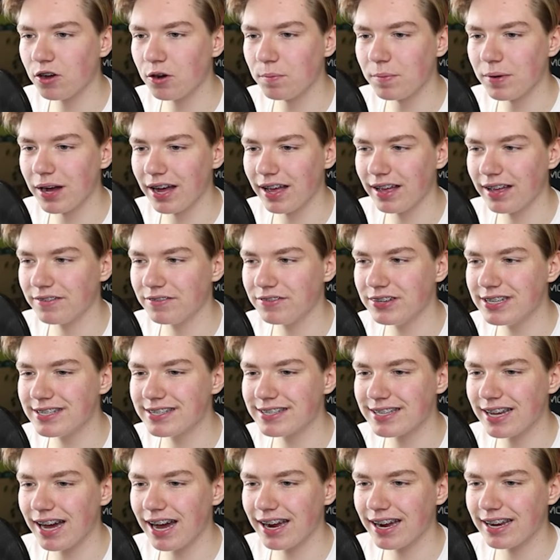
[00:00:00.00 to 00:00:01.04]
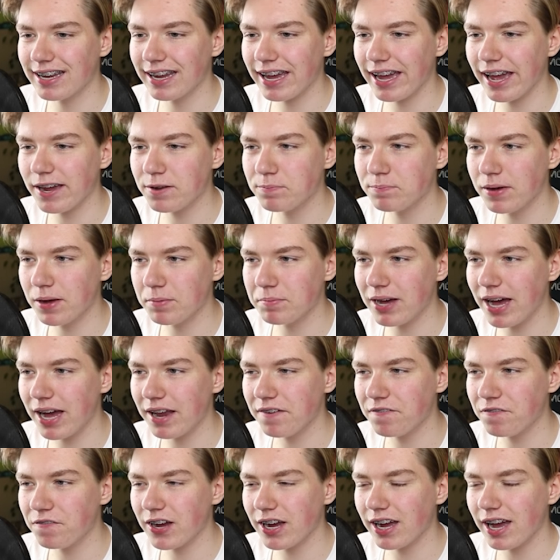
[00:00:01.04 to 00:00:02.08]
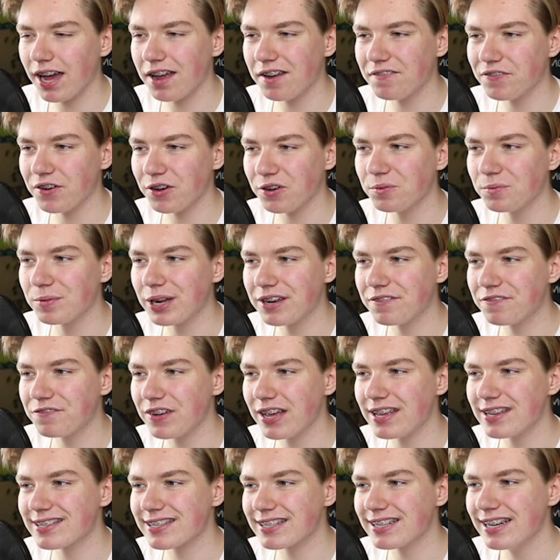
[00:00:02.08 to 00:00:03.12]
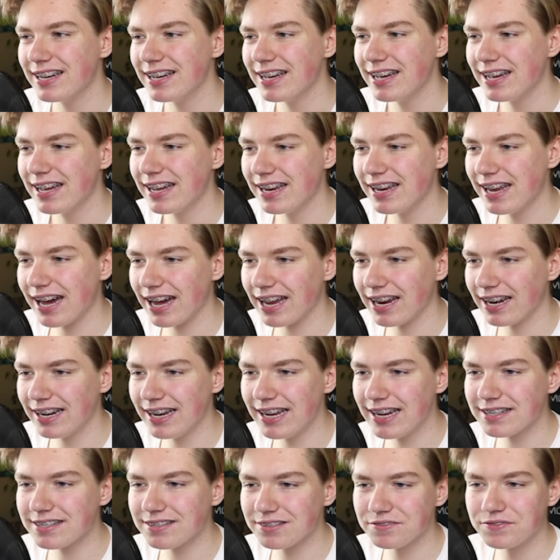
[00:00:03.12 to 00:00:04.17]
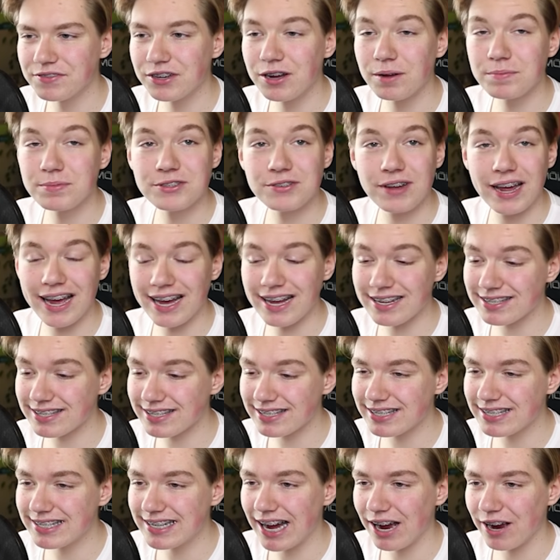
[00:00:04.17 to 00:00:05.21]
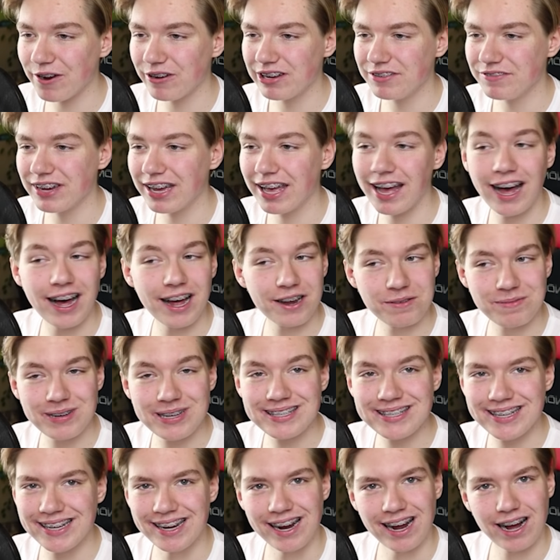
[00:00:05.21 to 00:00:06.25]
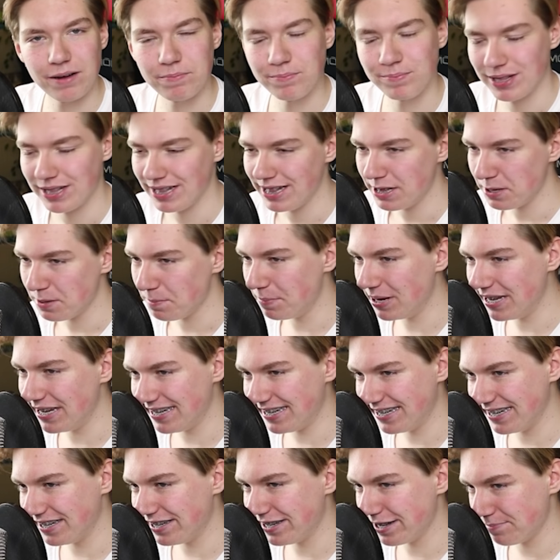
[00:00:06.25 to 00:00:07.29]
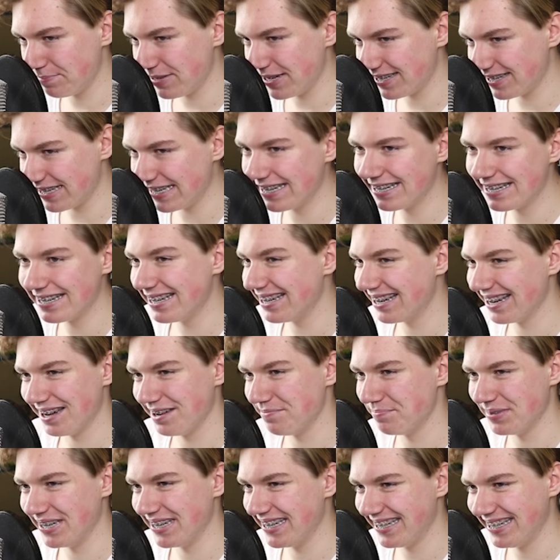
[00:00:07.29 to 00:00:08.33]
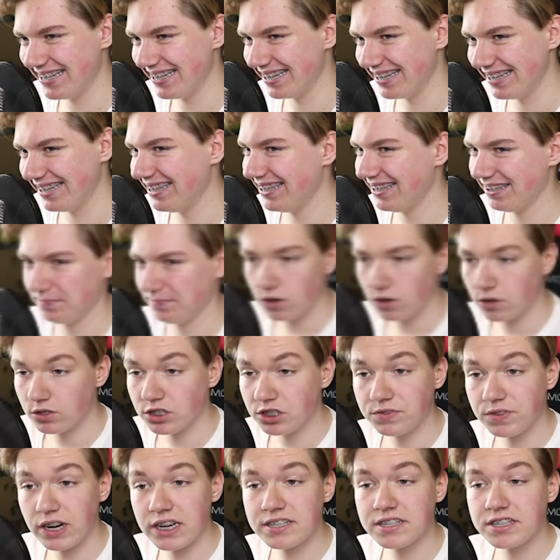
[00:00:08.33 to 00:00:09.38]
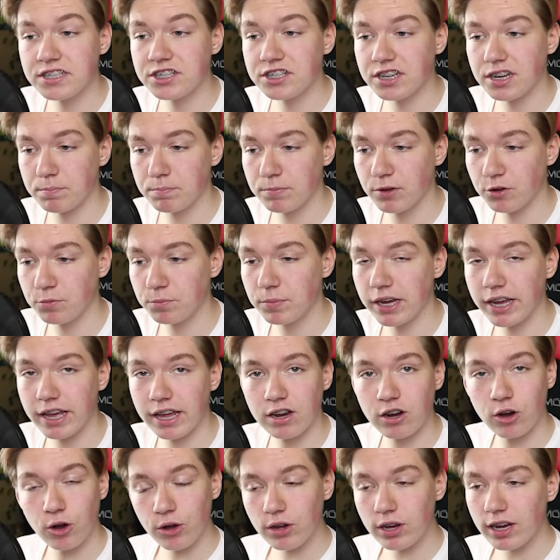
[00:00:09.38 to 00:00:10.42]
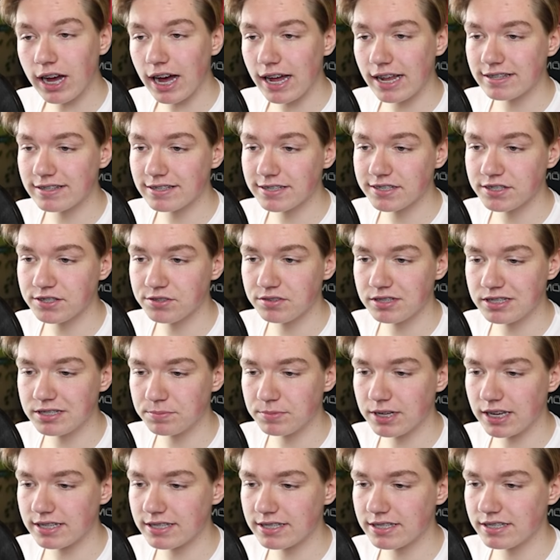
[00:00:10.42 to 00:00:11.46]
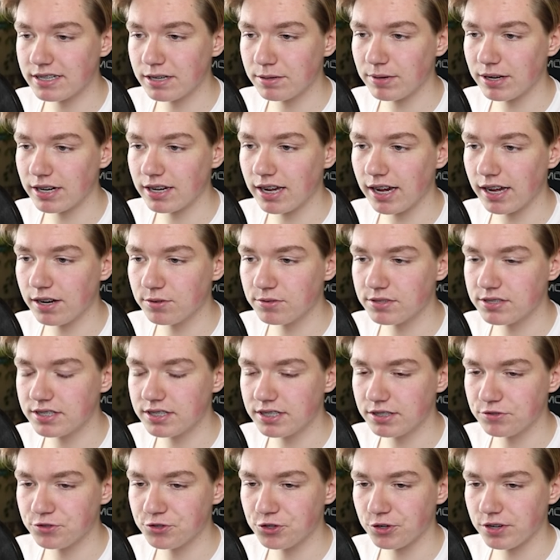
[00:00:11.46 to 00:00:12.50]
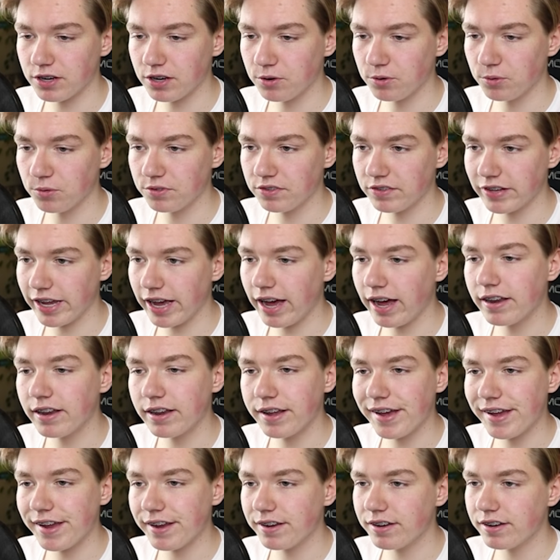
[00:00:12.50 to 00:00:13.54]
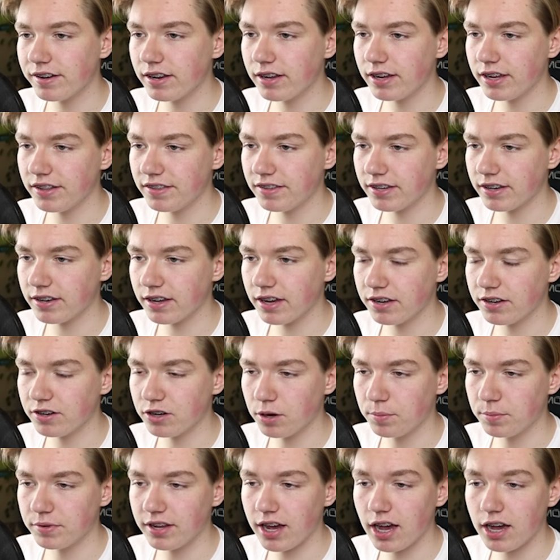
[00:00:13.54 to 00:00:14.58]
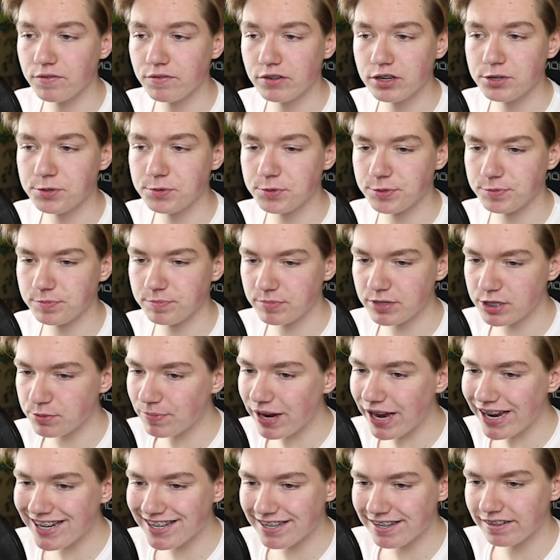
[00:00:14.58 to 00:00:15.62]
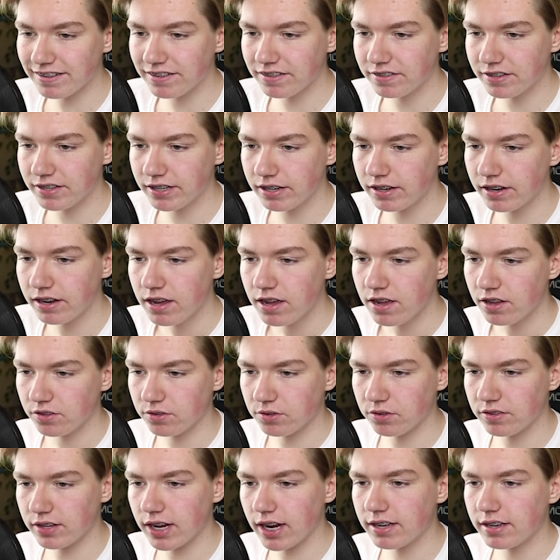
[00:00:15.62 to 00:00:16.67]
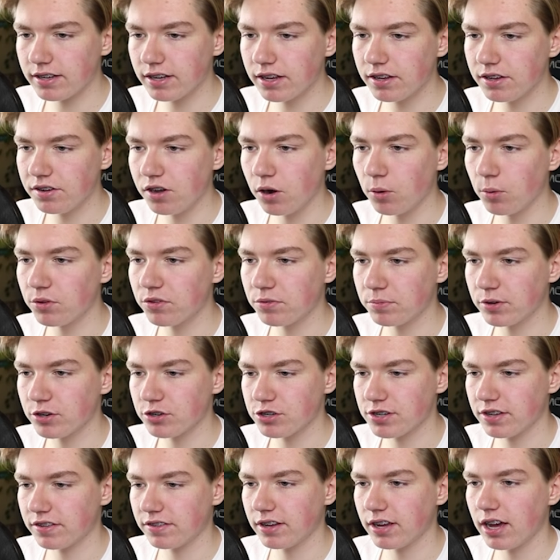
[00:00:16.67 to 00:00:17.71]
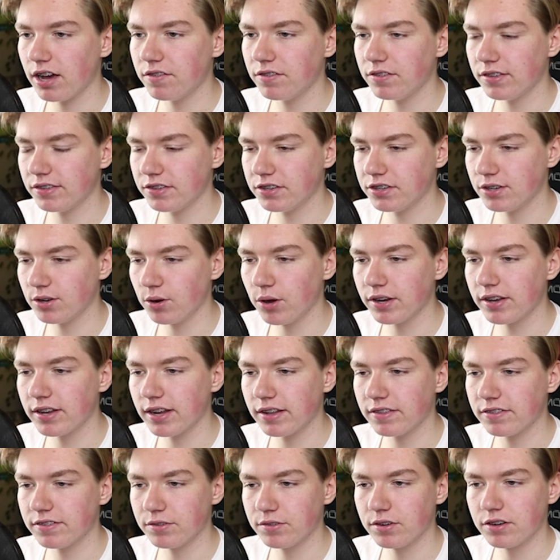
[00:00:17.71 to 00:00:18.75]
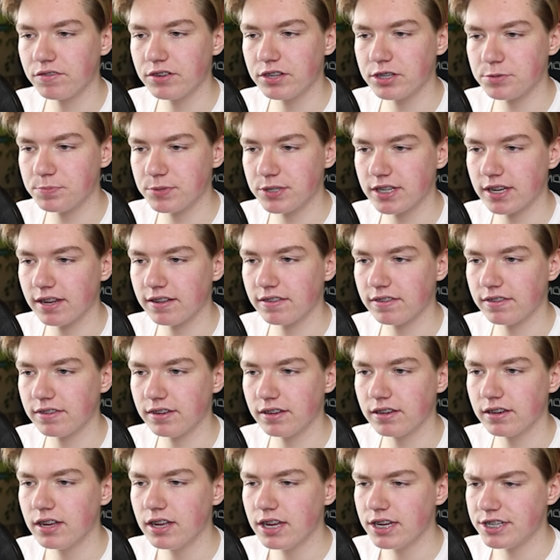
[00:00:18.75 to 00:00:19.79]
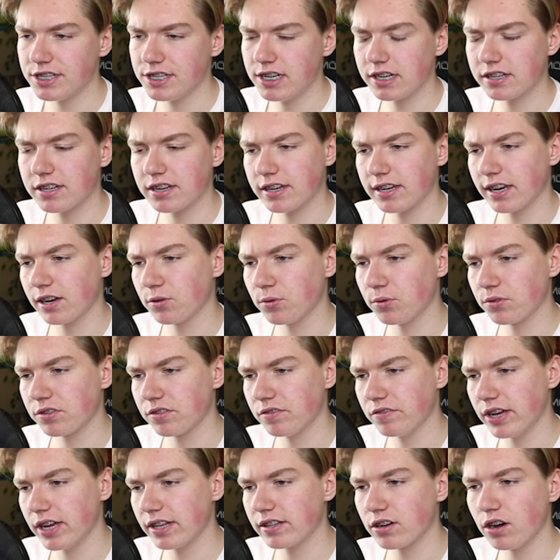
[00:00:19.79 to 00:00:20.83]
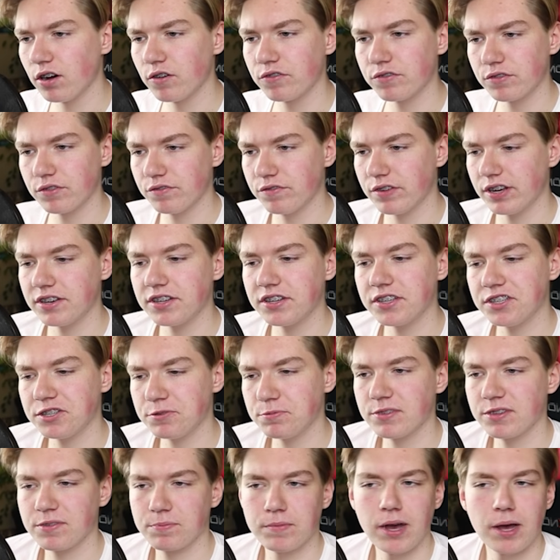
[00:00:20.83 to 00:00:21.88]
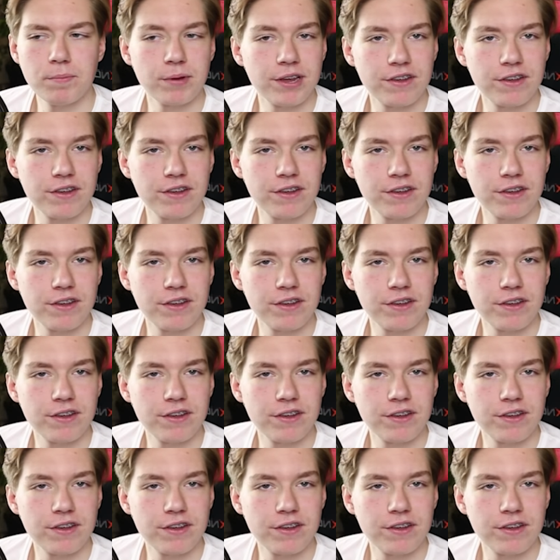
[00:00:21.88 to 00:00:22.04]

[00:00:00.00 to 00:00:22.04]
guck mal, wie ich sage, direkt beim Anfang einfach über die Felsen nach links und wir kommen zur ersten Starcoin, die wir gerade übersehen haben. Bin ich nicht der Beste? Nein, bin ich nicht. Und ich weiß nicht, schreibt mir auch mal gerne eure Ansicht zu diesem ganzen Thema Kleidungsstil, und Jogginghose, ja, nein, etc. in die Kommentare. Würde mich mal echt interessieren. So sagt ihr, yo, ist mir doch scheißegal, wie sich Leute anziehen oder wie ich mich anziehe. Ich lege da keinen großen Wert drauf und wenn ich es mal